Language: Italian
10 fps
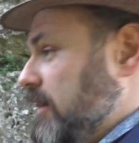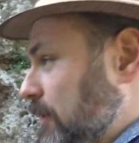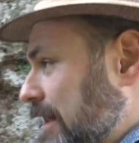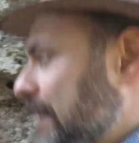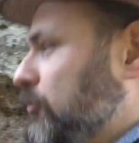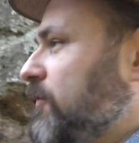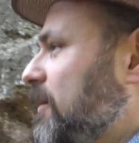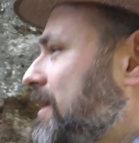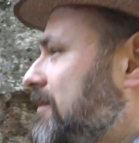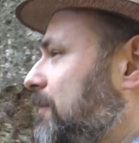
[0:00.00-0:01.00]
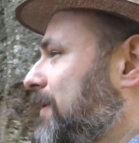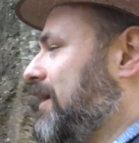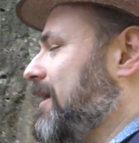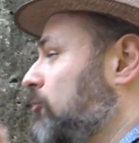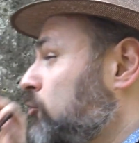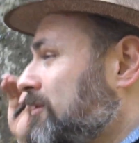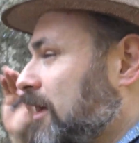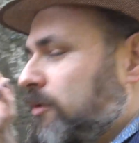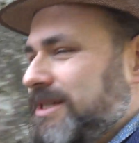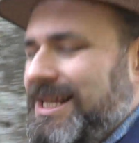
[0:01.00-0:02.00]
biglietto ovviamente perché
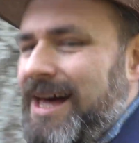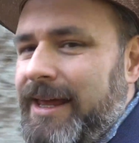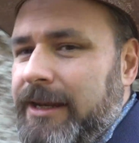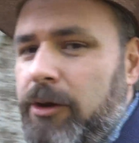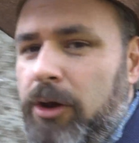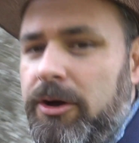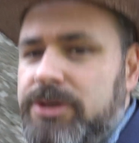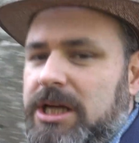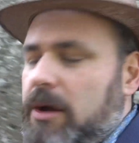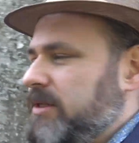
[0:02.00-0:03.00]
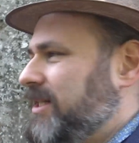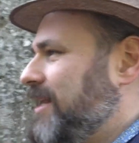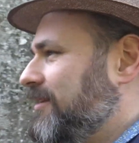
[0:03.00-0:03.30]
tutta quest'area archeologica, quest'area